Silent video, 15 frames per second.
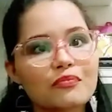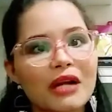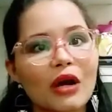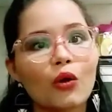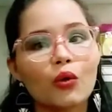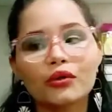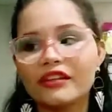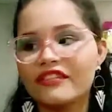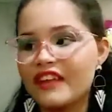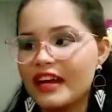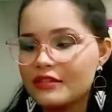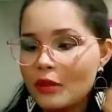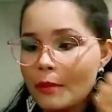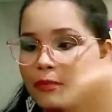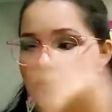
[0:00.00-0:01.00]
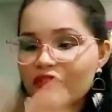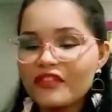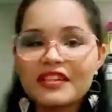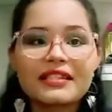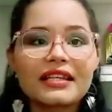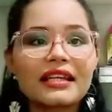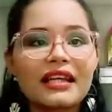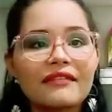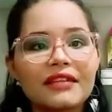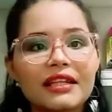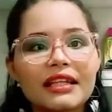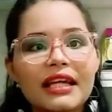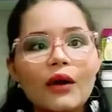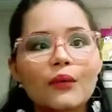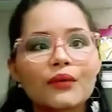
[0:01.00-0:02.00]
para outra, faz uma profecia na vida
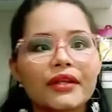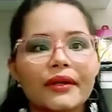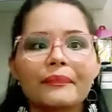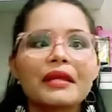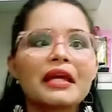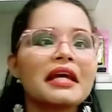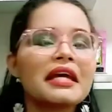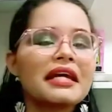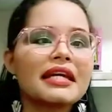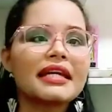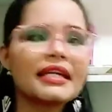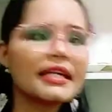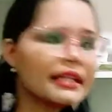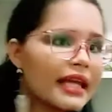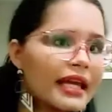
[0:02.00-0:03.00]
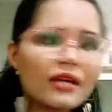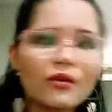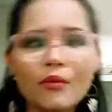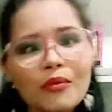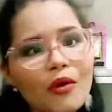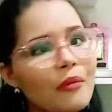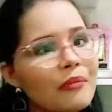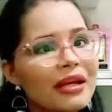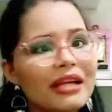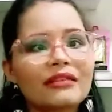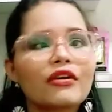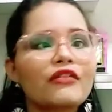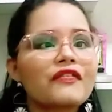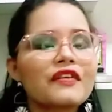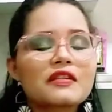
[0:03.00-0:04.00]
da outra. Em nenhum momento
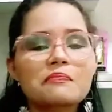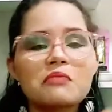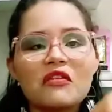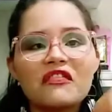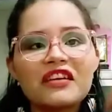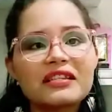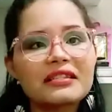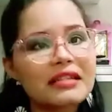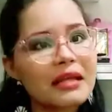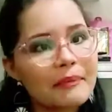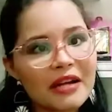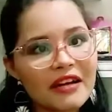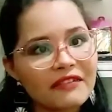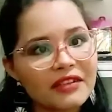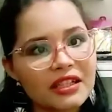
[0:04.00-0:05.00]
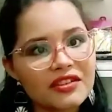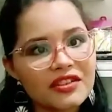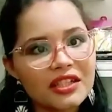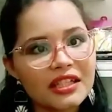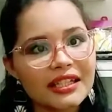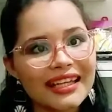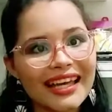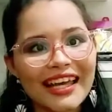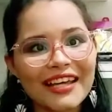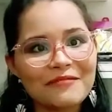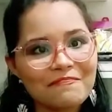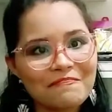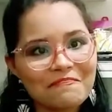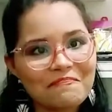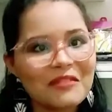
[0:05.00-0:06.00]
eu fiz profecia para a vida de
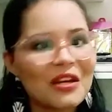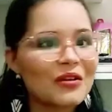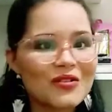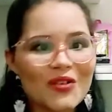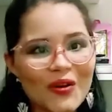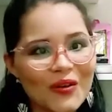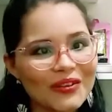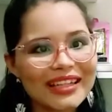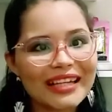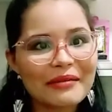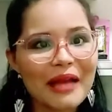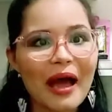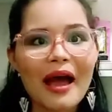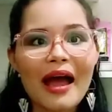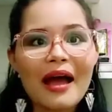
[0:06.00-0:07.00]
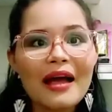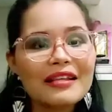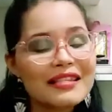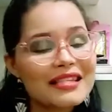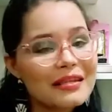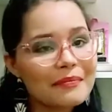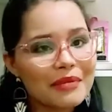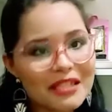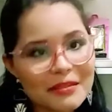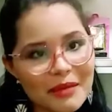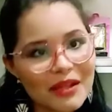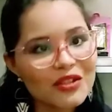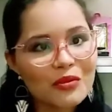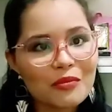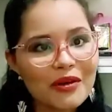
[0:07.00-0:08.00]
ninguém. Eu só contei
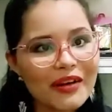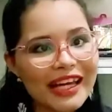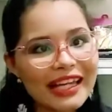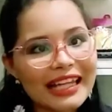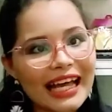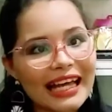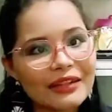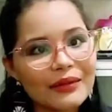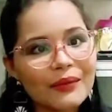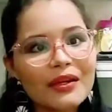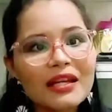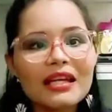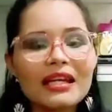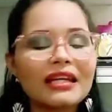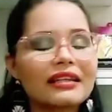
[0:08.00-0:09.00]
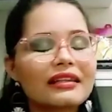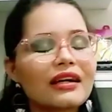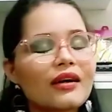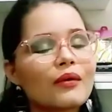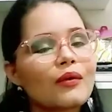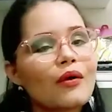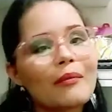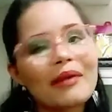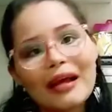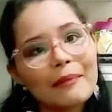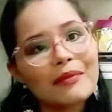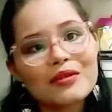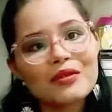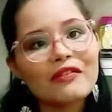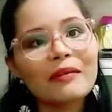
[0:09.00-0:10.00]
simplesmente o meu relato. Então, como é que a
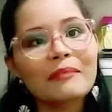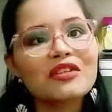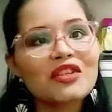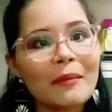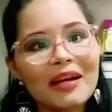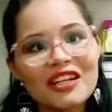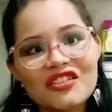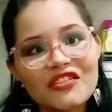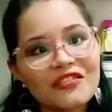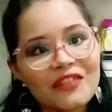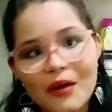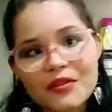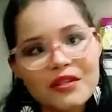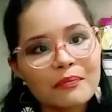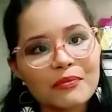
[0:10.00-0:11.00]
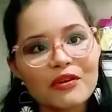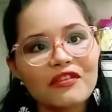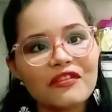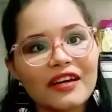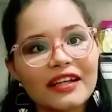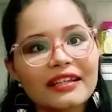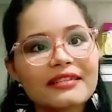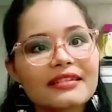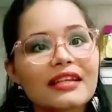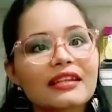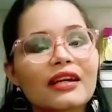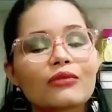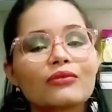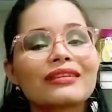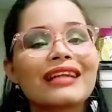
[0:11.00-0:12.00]
pessoa vem me chamar de falsa profeta, sendo
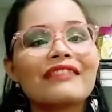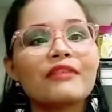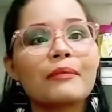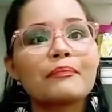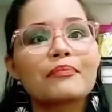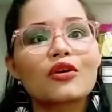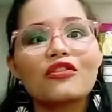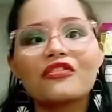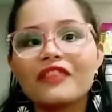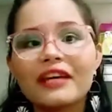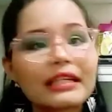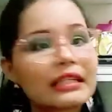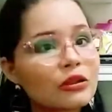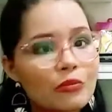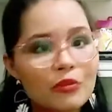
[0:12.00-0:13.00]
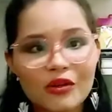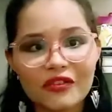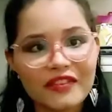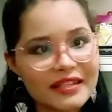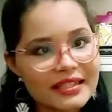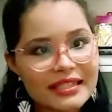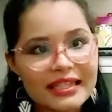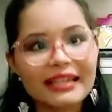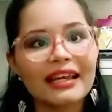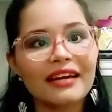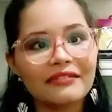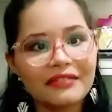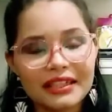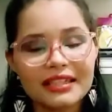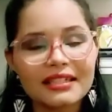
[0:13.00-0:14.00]
que eu não estava proferindo profecia na
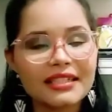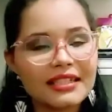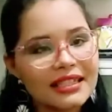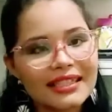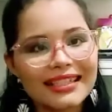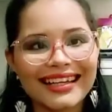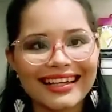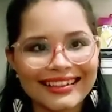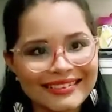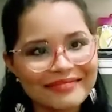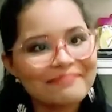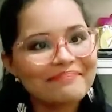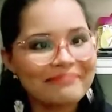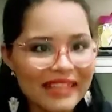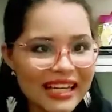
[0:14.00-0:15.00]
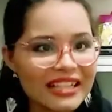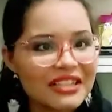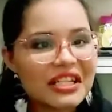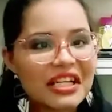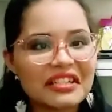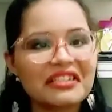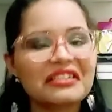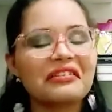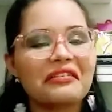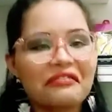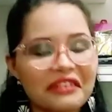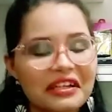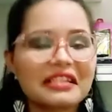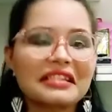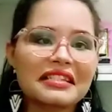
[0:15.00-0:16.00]
vida de ninguém, né, gente? Então
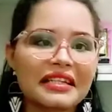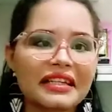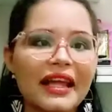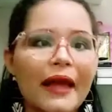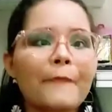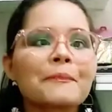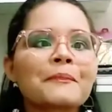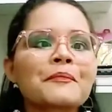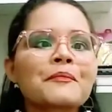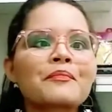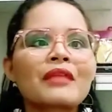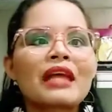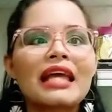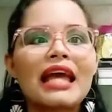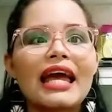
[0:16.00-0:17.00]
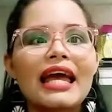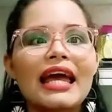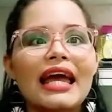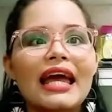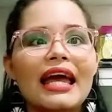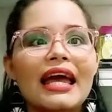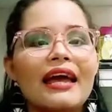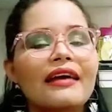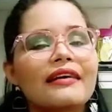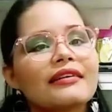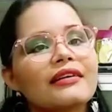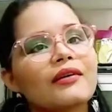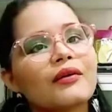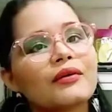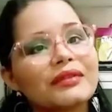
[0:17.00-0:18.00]
fica assim, né? É,
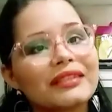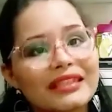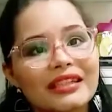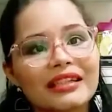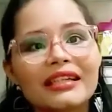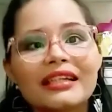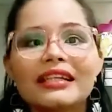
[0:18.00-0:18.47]
outra,